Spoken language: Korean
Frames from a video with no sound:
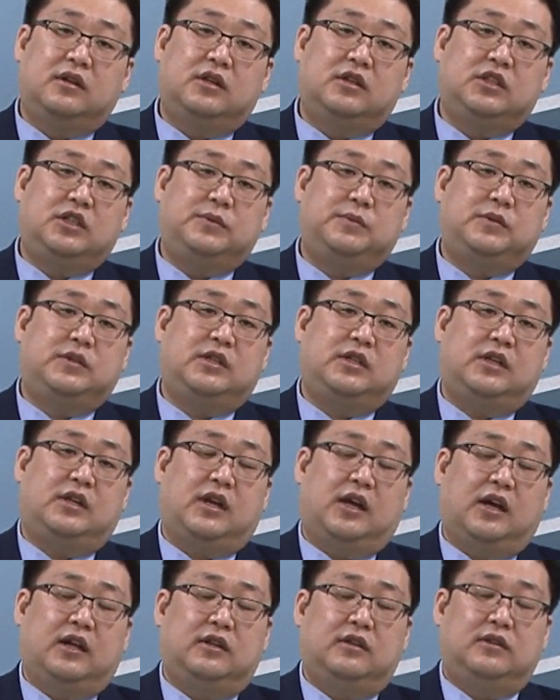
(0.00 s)
쉽지
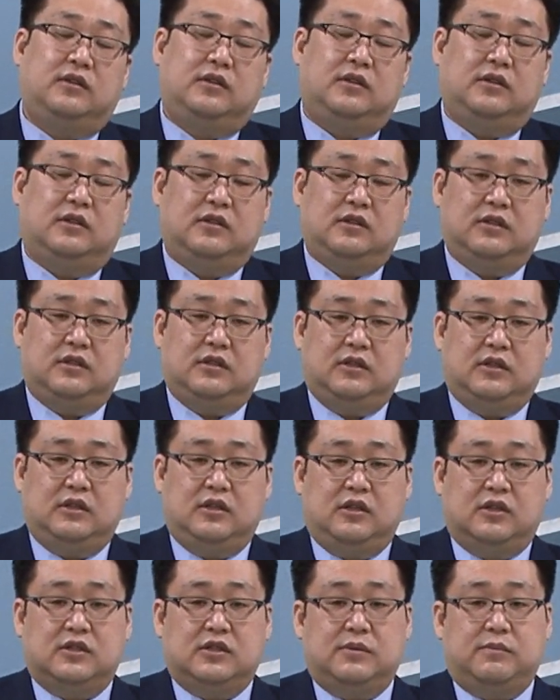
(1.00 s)
않은
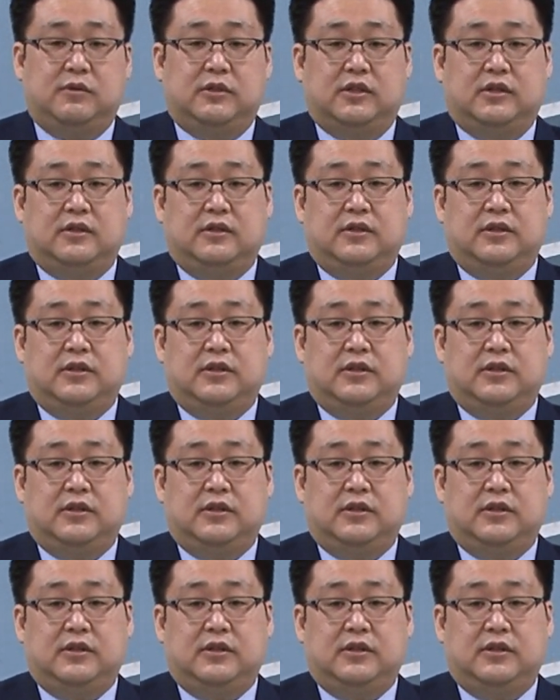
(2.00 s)
일이었습니다.